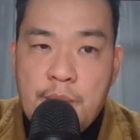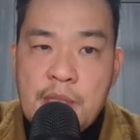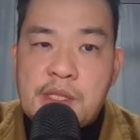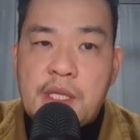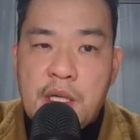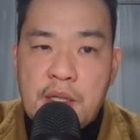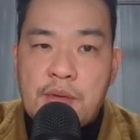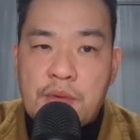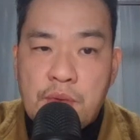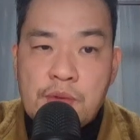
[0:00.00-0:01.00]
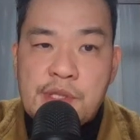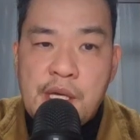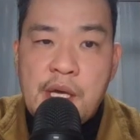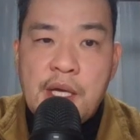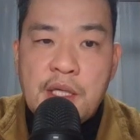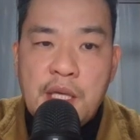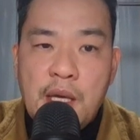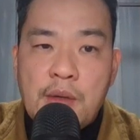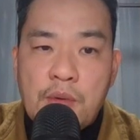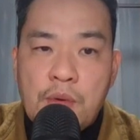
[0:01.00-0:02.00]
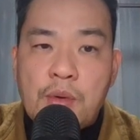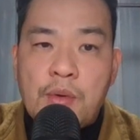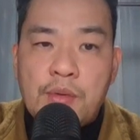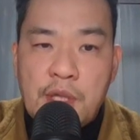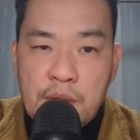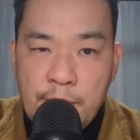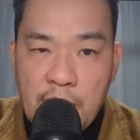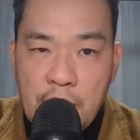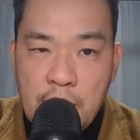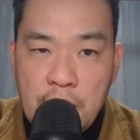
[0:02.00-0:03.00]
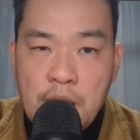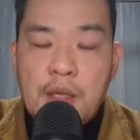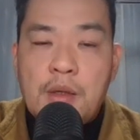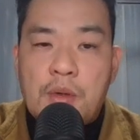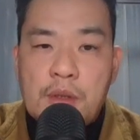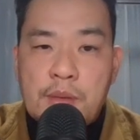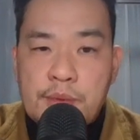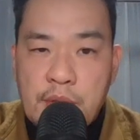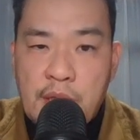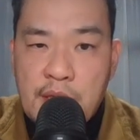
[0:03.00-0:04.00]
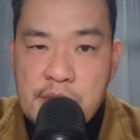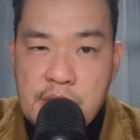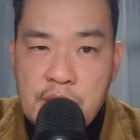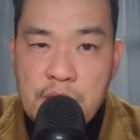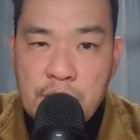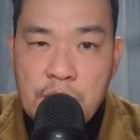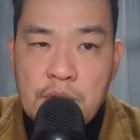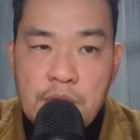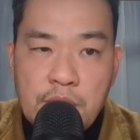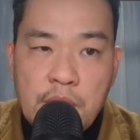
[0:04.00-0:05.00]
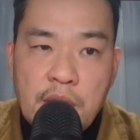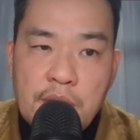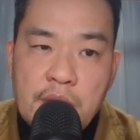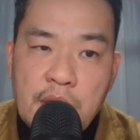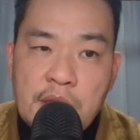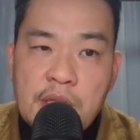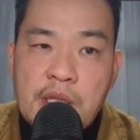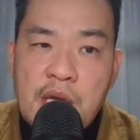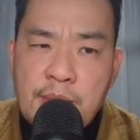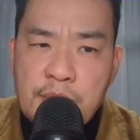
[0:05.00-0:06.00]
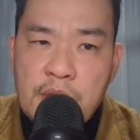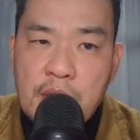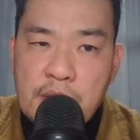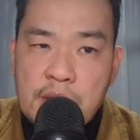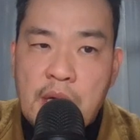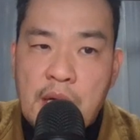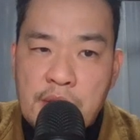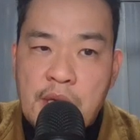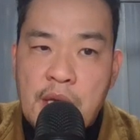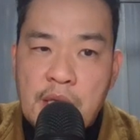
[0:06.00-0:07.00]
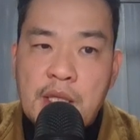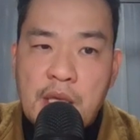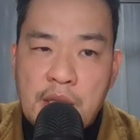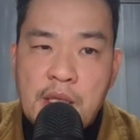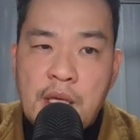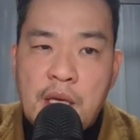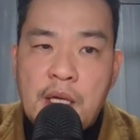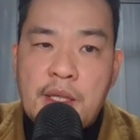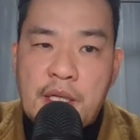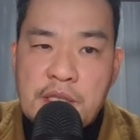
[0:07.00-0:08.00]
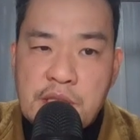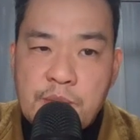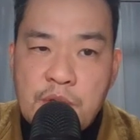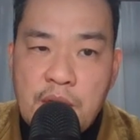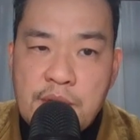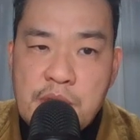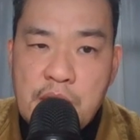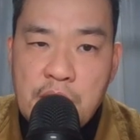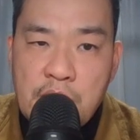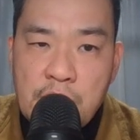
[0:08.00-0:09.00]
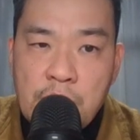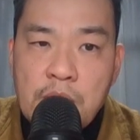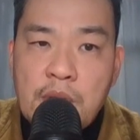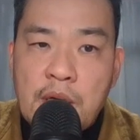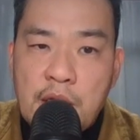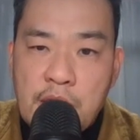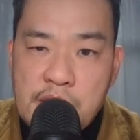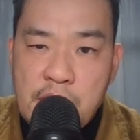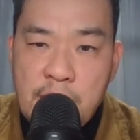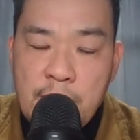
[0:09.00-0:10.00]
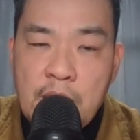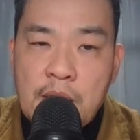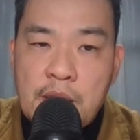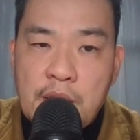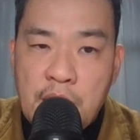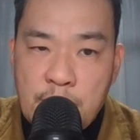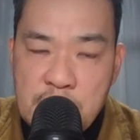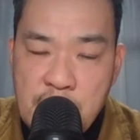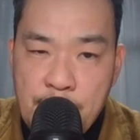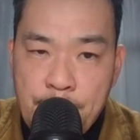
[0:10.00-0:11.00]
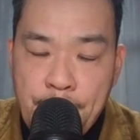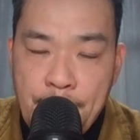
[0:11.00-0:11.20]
自らの同性愛嫌悪を受け止め、この文化や制度と教会の中に根深くある偏見に立ち向かう責任を果たさねばなりません。